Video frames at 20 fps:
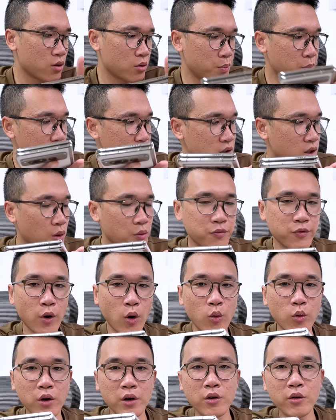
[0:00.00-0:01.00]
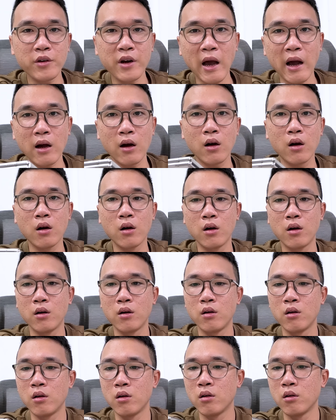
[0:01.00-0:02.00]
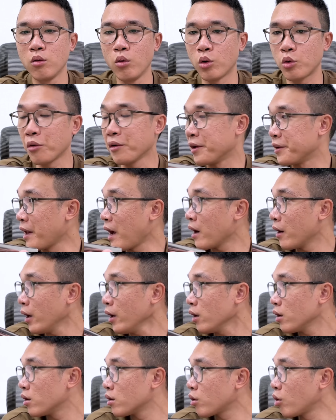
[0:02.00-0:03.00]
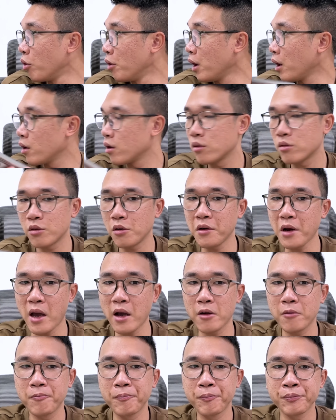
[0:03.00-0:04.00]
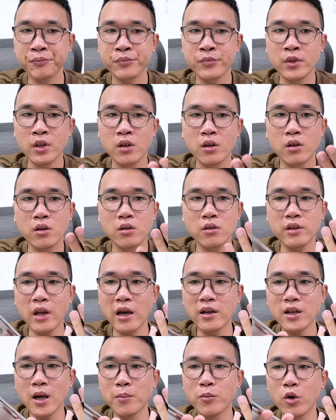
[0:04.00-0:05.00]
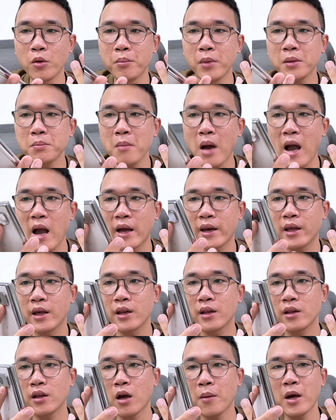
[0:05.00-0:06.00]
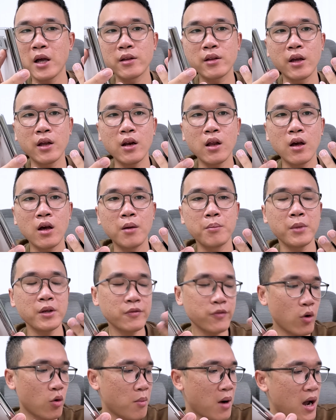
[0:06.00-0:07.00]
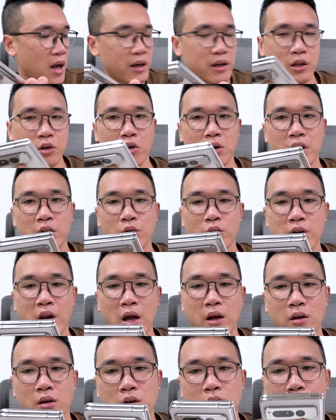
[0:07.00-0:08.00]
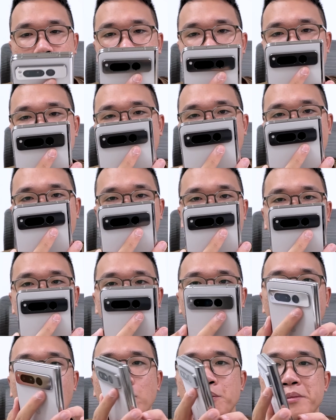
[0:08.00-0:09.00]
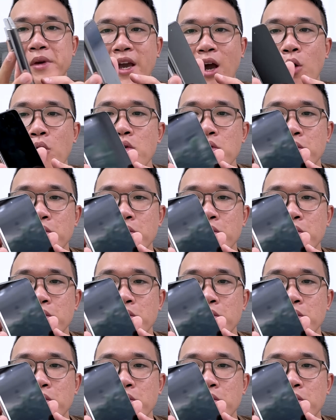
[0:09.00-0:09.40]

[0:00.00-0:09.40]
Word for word: pixel Fold này nó nặng ôi con này nặng đấy khôi ạ nó nặng em không biết đang cầm con mic 3 này các bạn thấy là mic Fold 3 thì con này nó nặng hơn nó nó nó béo